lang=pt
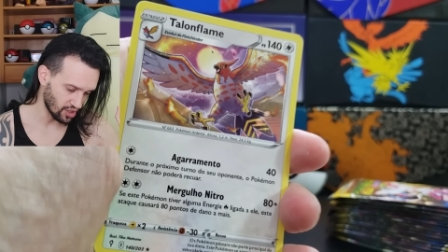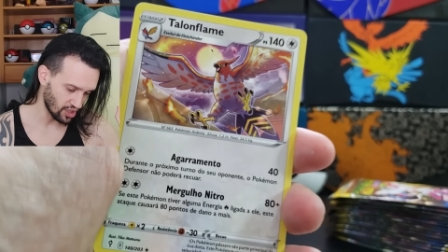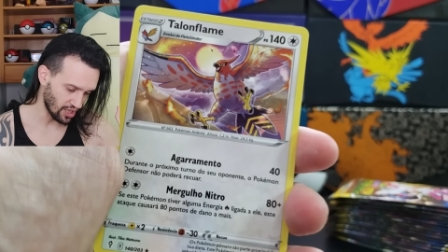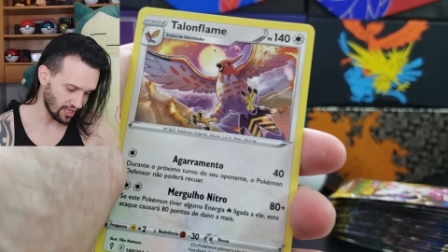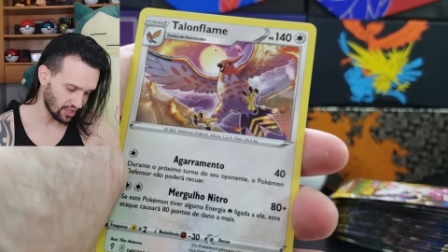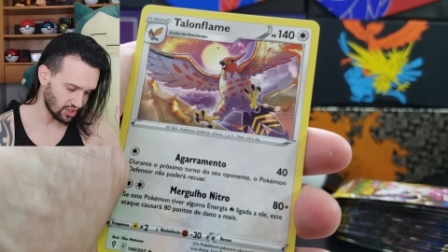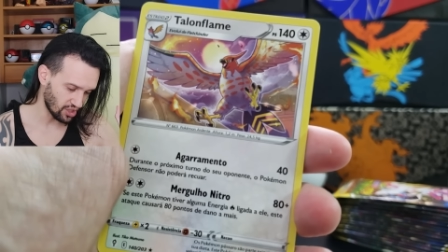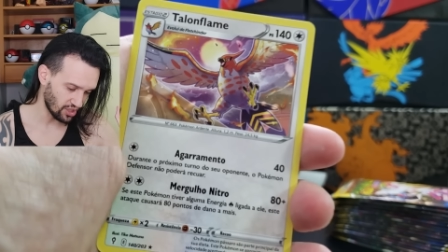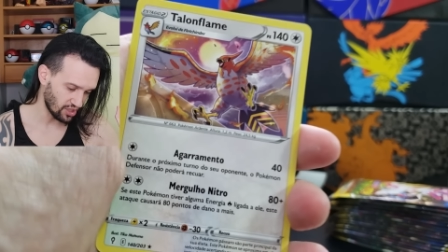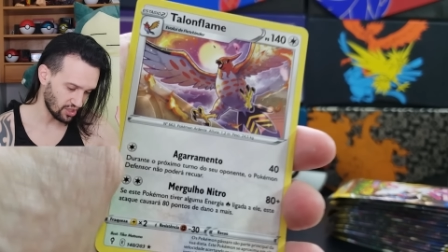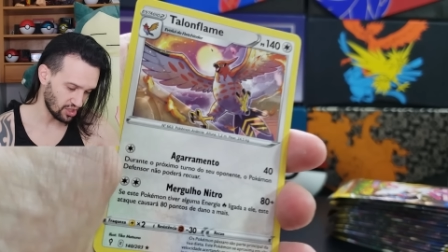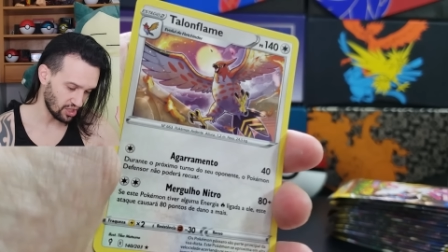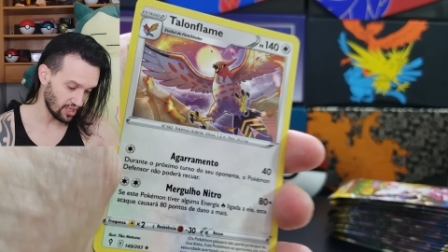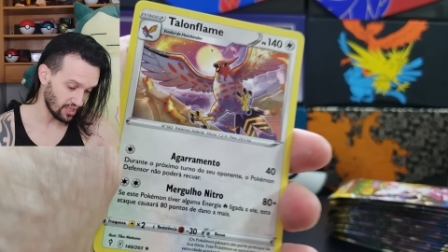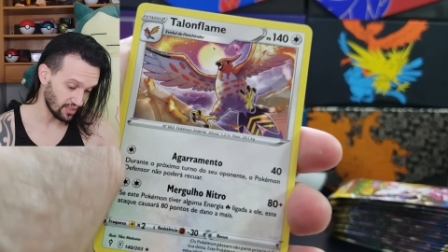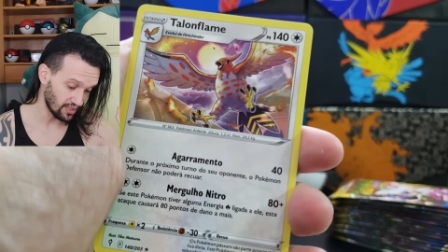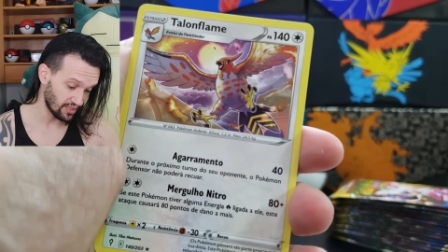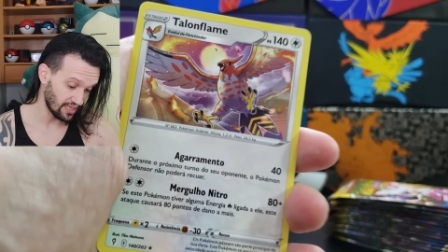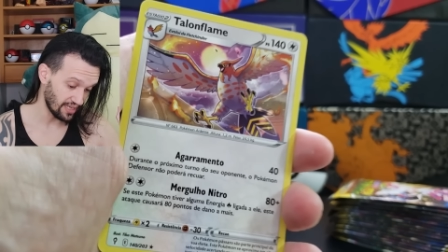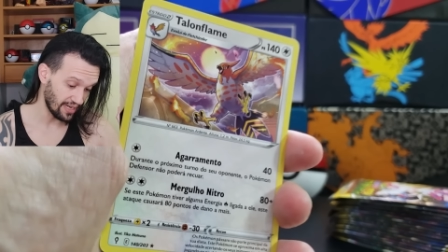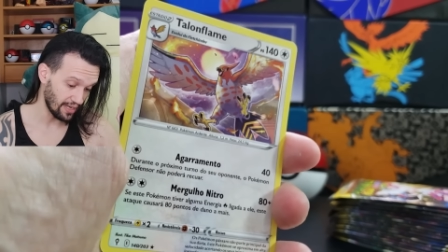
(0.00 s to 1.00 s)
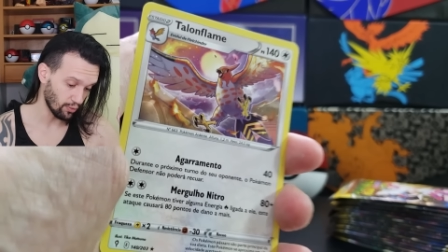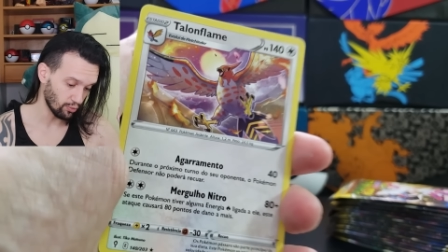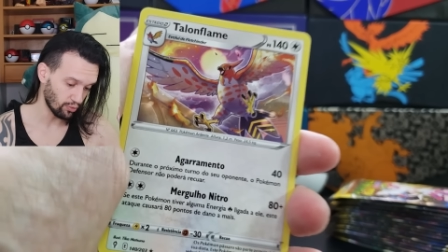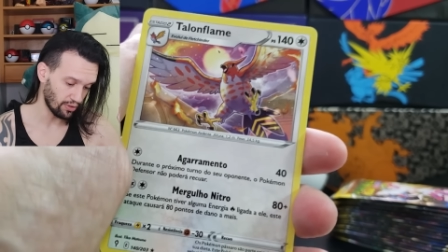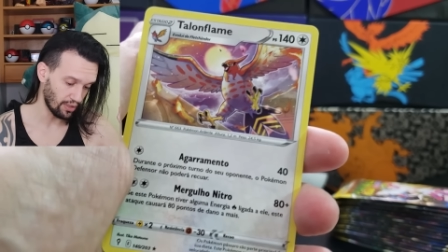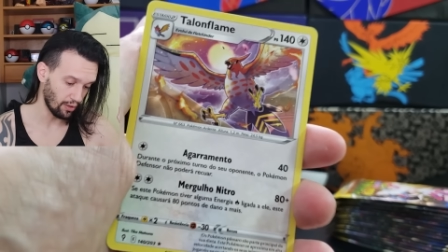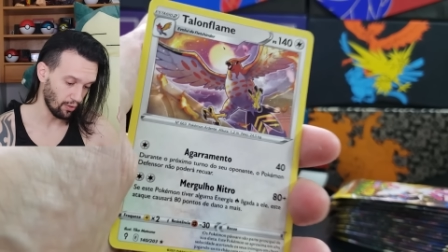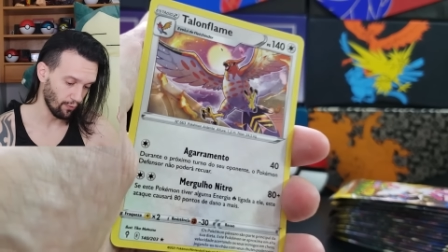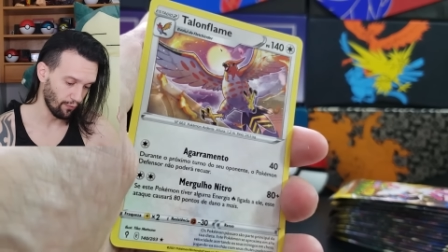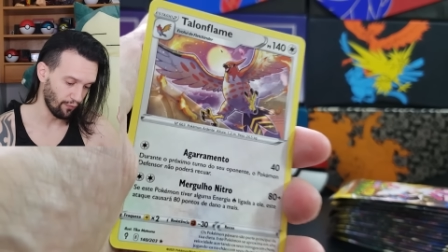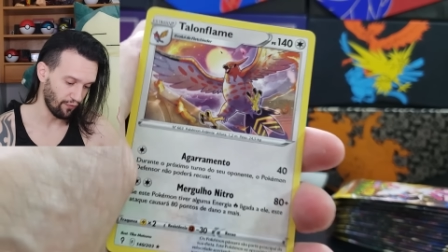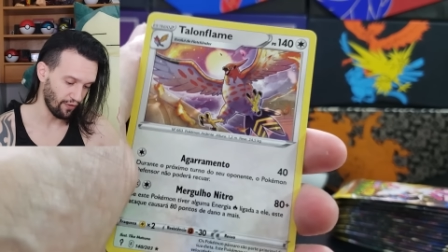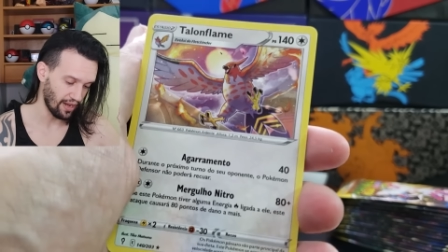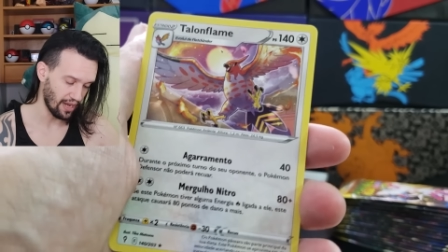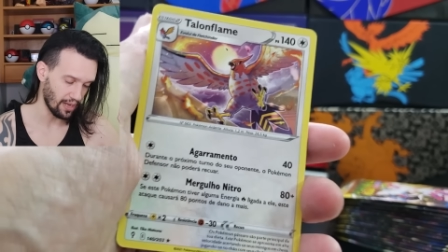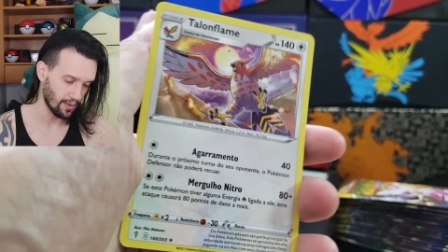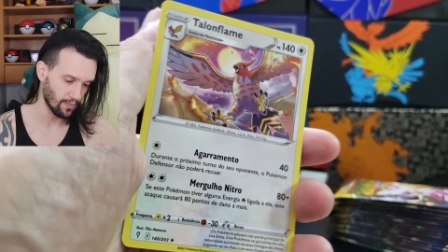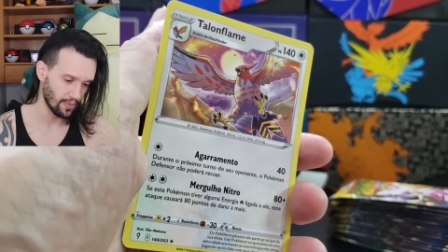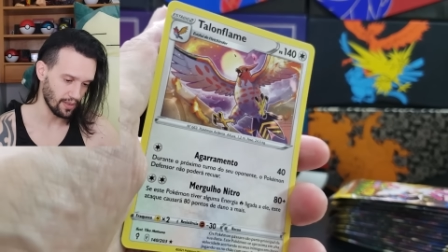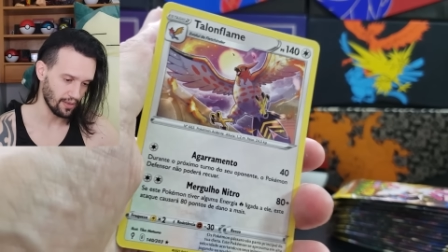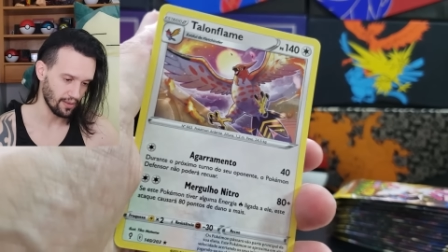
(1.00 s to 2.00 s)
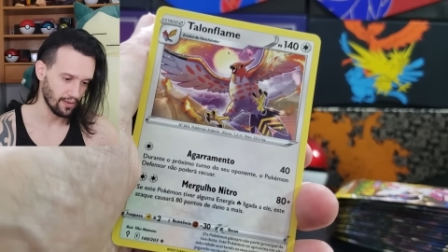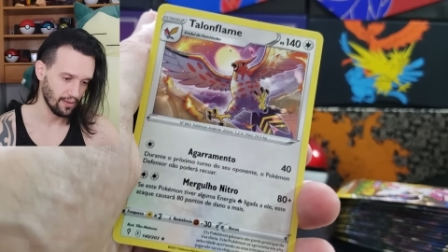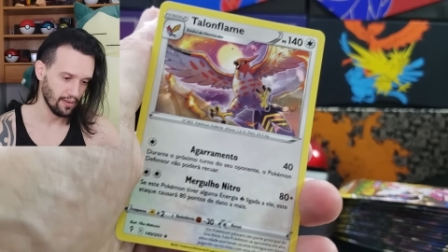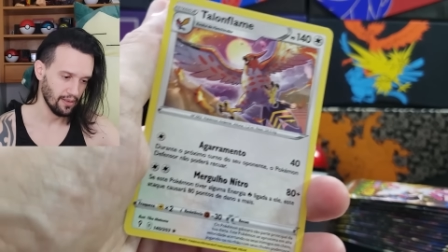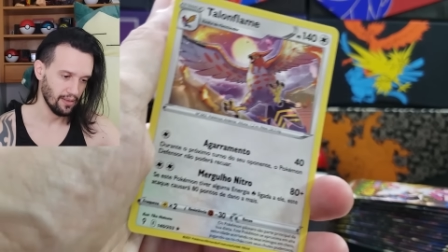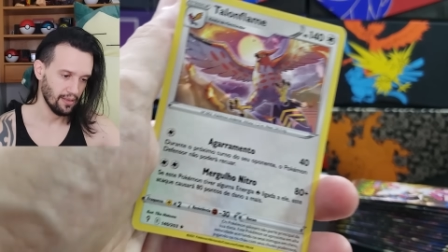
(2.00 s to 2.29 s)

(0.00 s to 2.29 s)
Já zerei o Taylor Flame.